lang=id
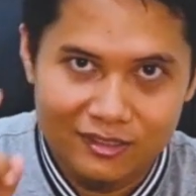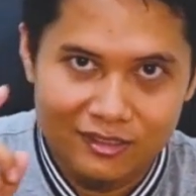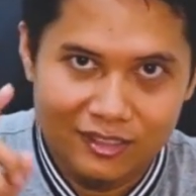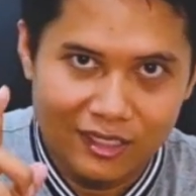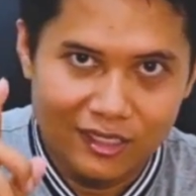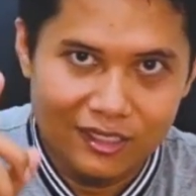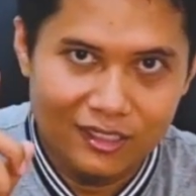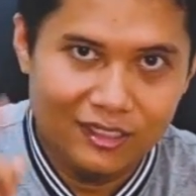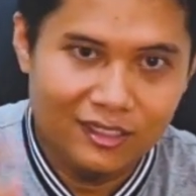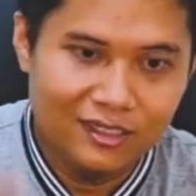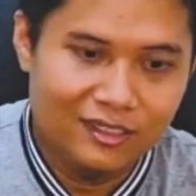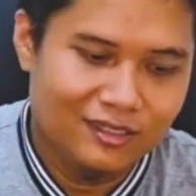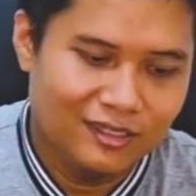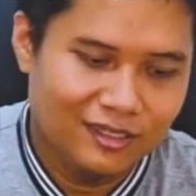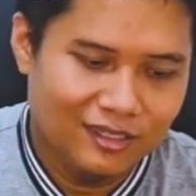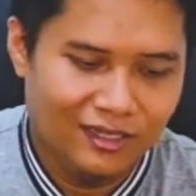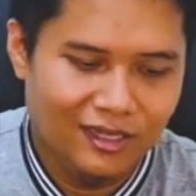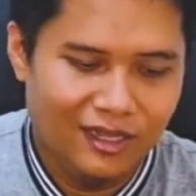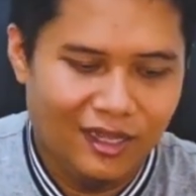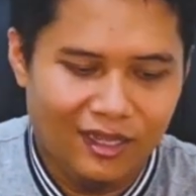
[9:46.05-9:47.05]
Jadi
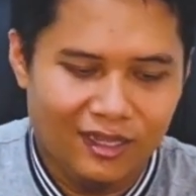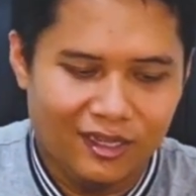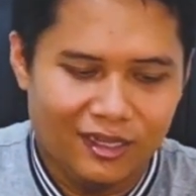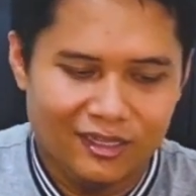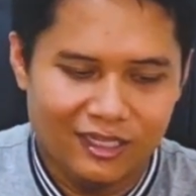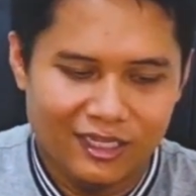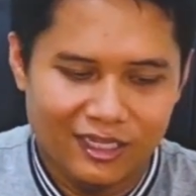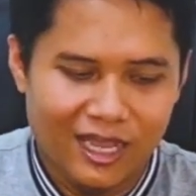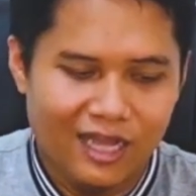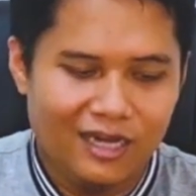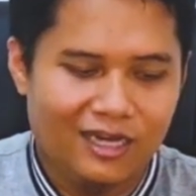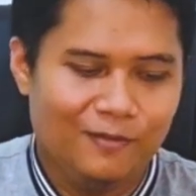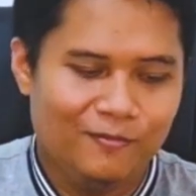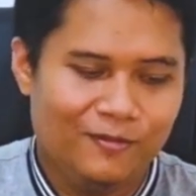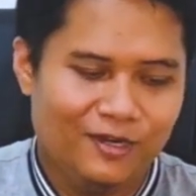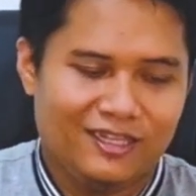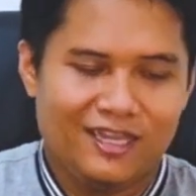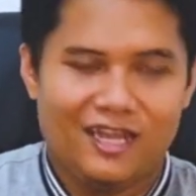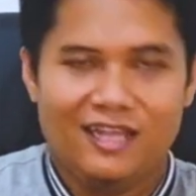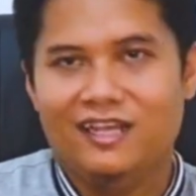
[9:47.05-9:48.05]
ketika Anda
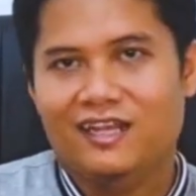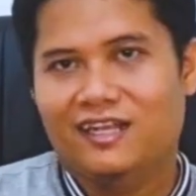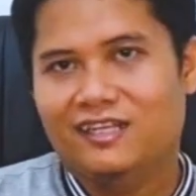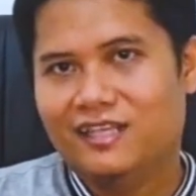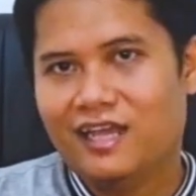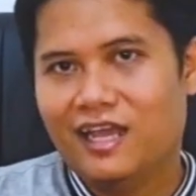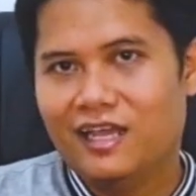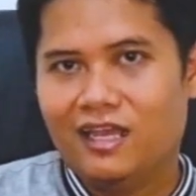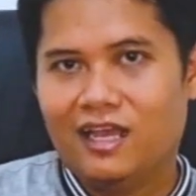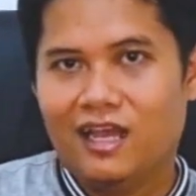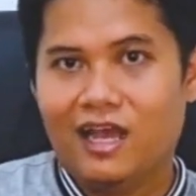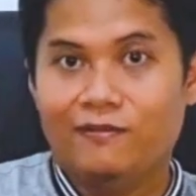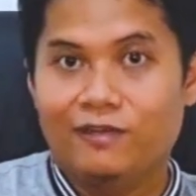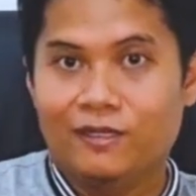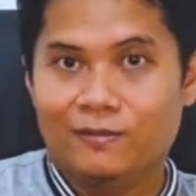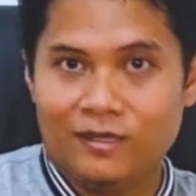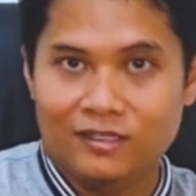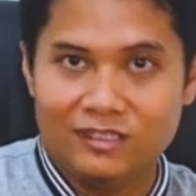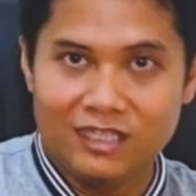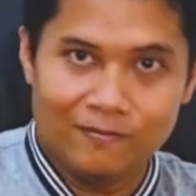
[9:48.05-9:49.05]
bertanya ke saya
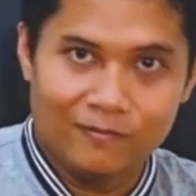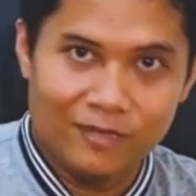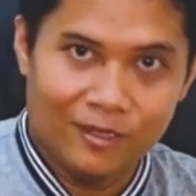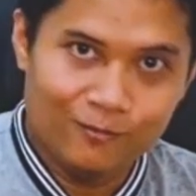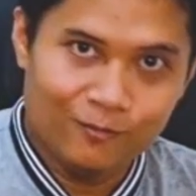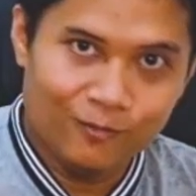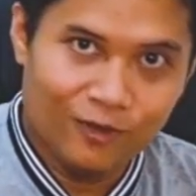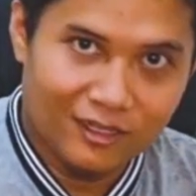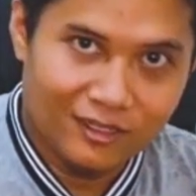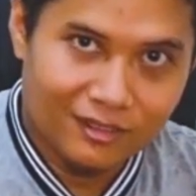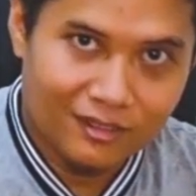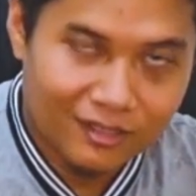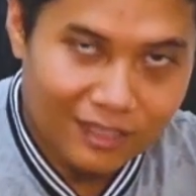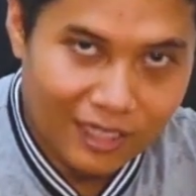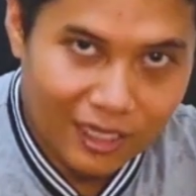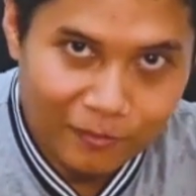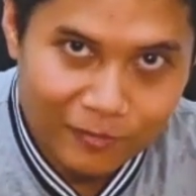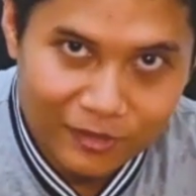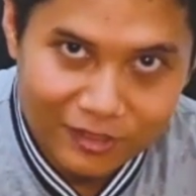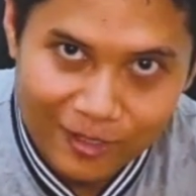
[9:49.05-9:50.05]
afirmasi apa yang buat
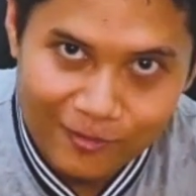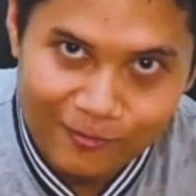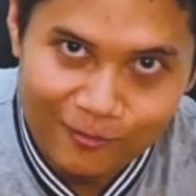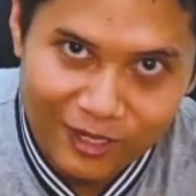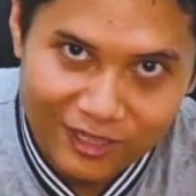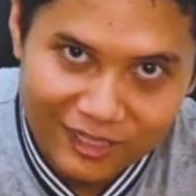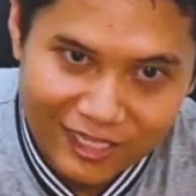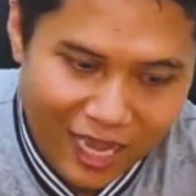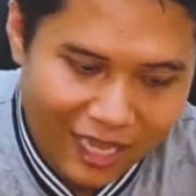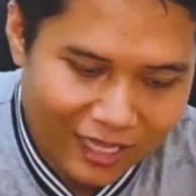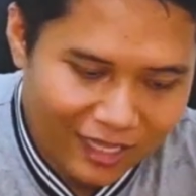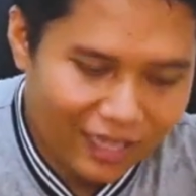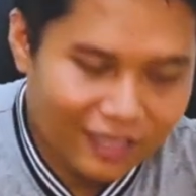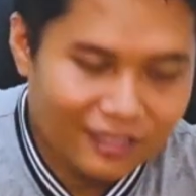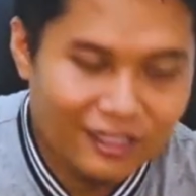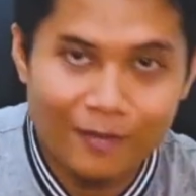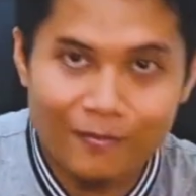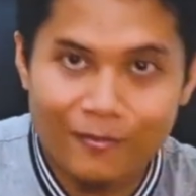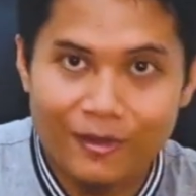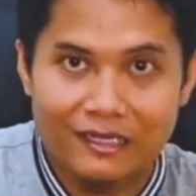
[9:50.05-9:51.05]
yang bisa buat kaya,
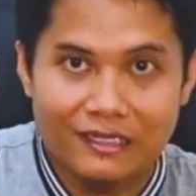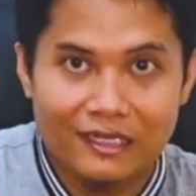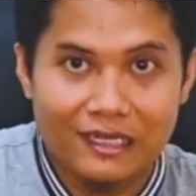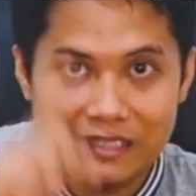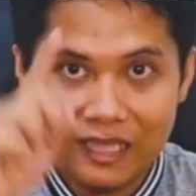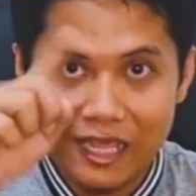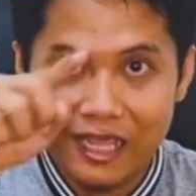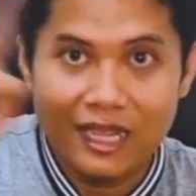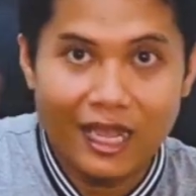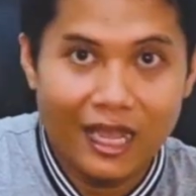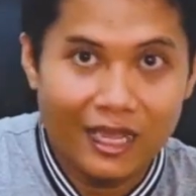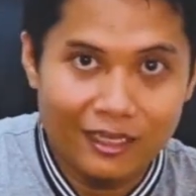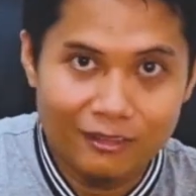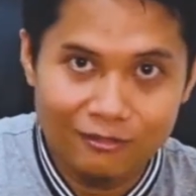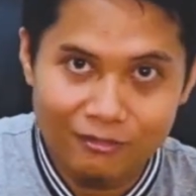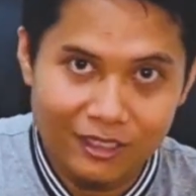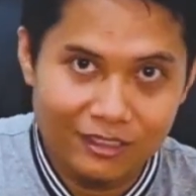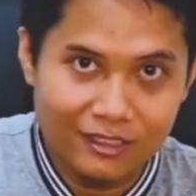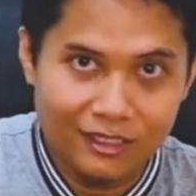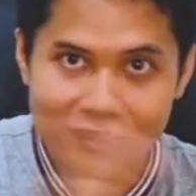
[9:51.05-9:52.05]
jawabannya saya kaya
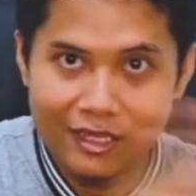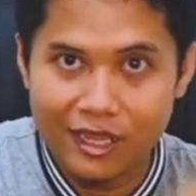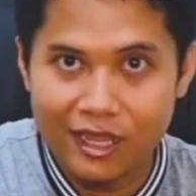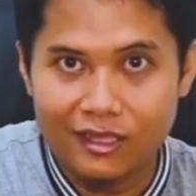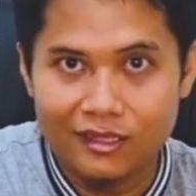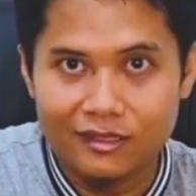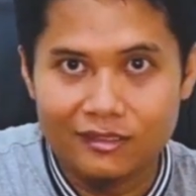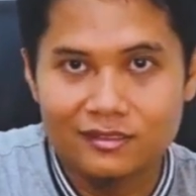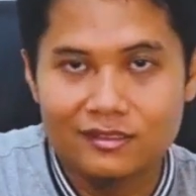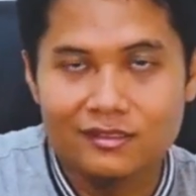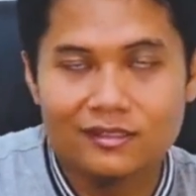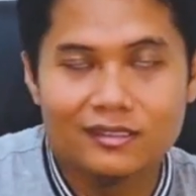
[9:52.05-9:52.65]
sudah selesai.